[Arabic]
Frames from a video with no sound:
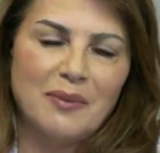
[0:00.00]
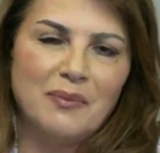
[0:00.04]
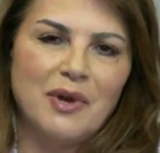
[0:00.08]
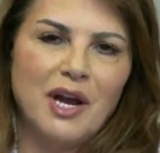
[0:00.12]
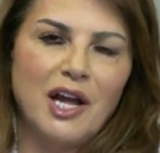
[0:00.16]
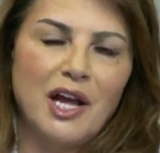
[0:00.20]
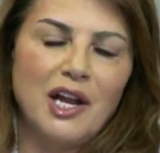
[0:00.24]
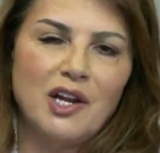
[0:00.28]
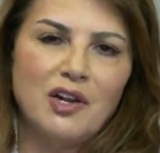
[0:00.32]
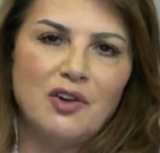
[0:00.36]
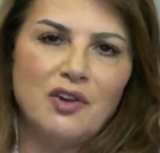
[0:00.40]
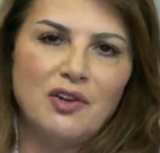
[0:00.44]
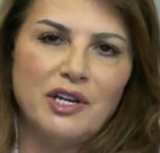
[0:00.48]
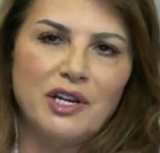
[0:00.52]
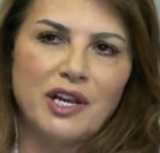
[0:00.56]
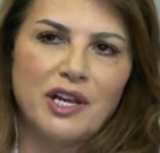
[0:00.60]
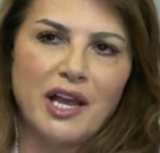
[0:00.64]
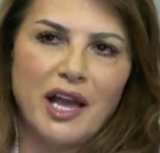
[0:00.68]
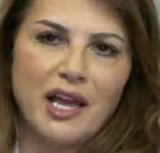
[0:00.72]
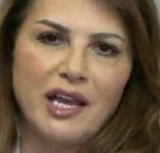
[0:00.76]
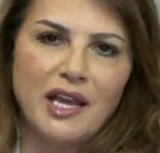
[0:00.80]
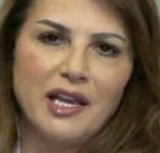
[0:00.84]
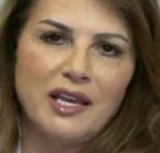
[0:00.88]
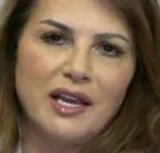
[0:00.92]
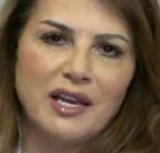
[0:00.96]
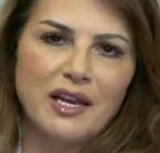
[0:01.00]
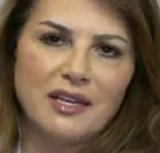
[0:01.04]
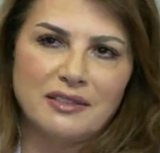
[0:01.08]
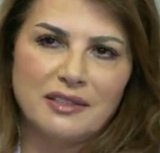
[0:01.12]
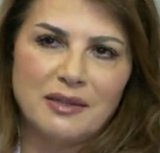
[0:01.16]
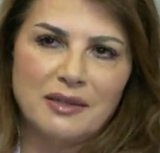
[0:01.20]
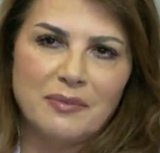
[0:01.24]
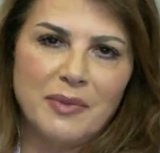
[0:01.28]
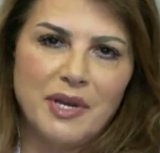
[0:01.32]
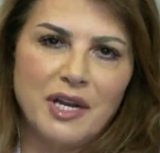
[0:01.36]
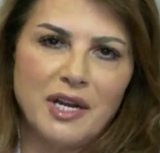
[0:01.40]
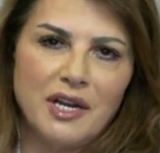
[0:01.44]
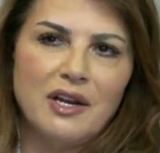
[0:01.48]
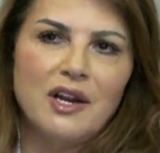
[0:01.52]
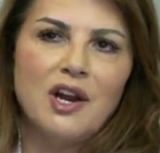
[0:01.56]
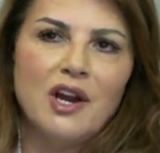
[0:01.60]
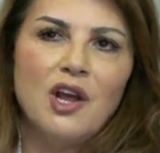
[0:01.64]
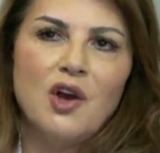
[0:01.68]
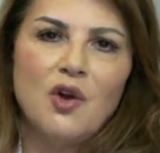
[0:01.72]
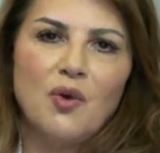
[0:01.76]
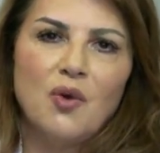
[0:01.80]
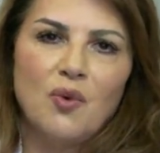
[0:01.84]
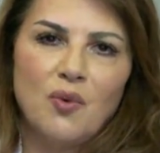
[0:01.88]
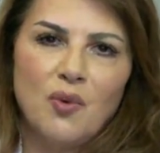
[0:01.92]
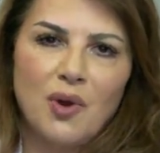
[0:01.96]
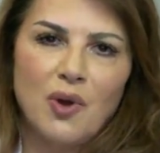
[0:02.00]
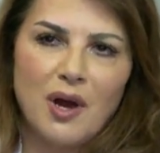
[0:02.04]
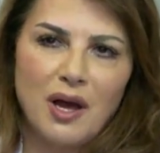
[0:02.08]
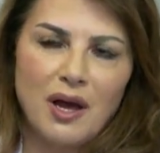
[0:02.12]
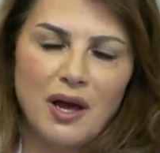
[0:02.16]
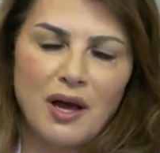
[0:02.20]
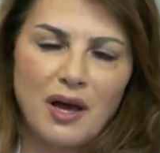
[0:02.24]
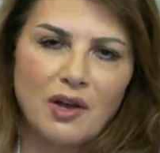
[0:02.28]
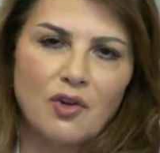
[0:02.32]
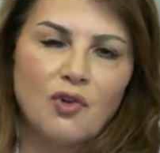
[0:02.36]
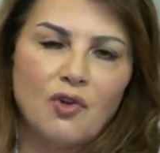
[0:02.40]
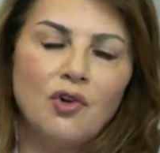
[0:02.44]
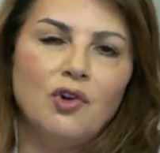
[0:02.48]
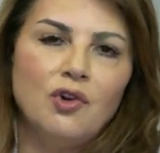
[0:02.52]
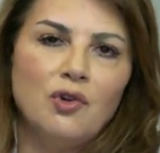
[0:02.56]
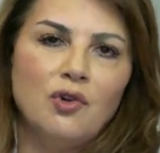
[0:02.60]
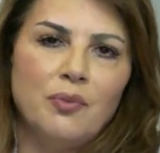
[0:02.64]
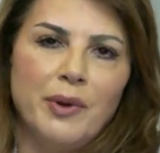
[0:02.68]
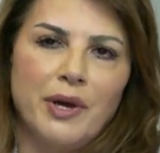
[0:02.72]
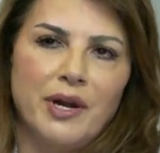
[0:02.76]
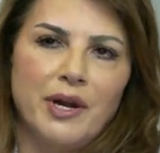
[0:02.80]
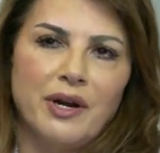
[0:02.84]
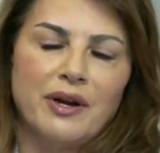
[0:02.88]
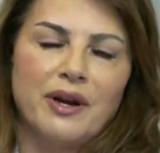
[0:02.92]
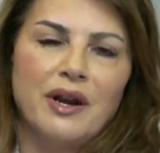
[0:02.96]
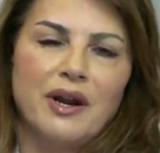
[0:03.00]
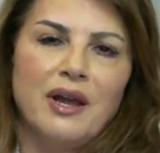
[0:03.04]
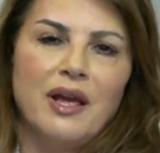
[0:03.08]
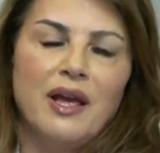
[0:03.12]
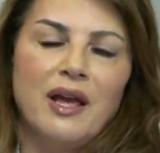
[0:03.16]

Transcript: قال له لكي يكتمل وكل بر, بر.